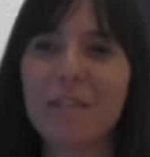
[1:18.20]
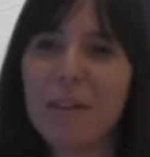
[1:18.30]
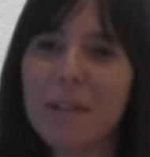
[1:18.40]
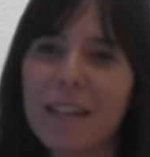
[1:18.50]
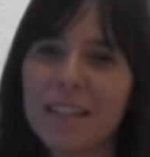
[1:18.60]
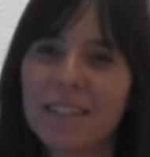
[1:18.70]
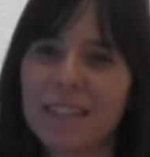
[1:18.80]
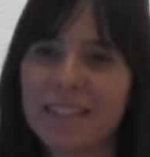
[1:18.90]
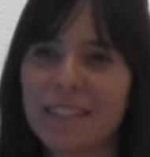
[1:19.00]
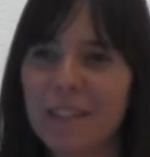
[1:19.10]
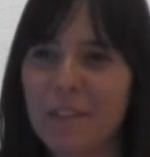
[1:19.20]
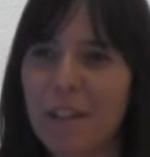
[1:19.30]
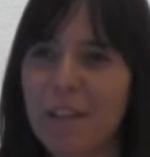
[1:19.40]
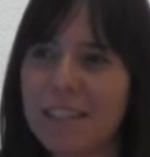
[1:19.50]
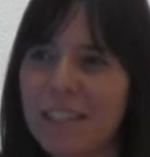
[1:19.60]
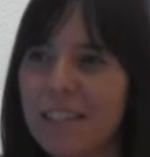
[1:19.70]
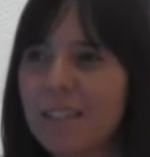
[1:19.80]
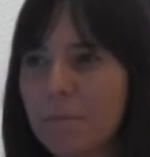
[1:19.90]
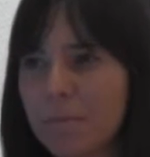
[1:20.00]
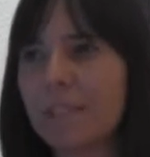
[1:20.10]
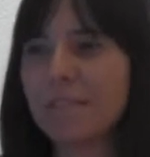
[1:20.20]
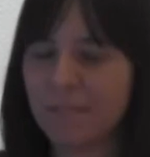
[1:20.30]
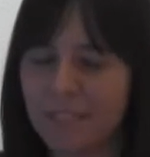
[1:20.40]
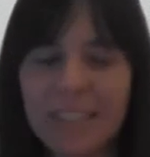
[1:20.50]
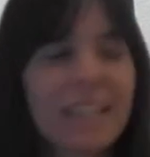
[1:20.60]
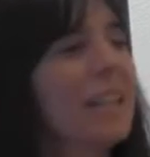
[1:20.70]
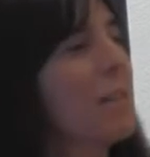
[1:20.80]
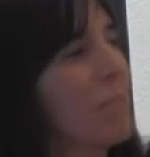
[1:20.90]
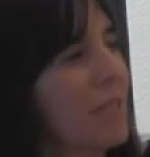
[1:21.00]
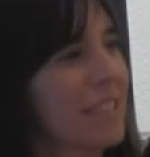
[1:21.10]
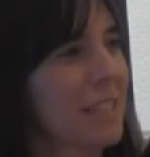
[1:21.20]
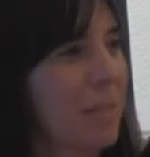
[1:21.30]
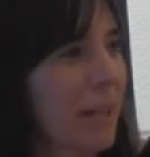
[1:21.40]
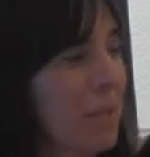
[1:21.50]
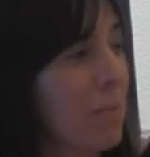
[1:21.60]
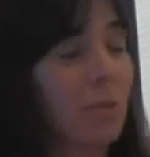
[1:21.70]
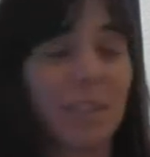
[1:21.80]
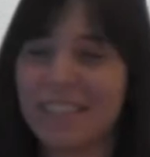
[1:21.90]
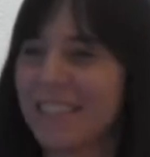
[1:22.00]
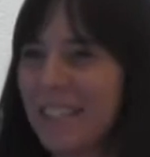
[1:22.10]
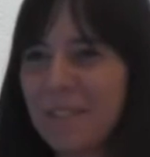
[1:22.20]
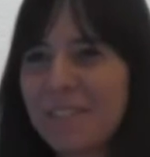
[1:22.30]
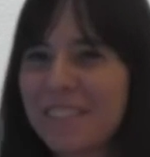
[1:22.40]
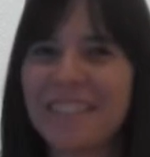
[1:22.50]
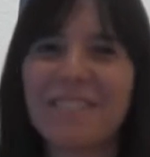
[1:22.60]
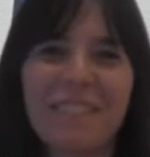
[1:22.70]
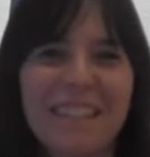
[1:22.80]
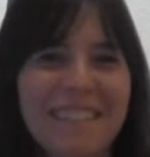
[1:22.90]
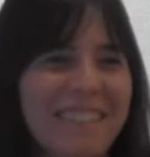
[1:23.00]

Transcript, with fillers: Fabián, cantante francesa? Bueno, pues se parece un montón, así que bueno, estoy feliz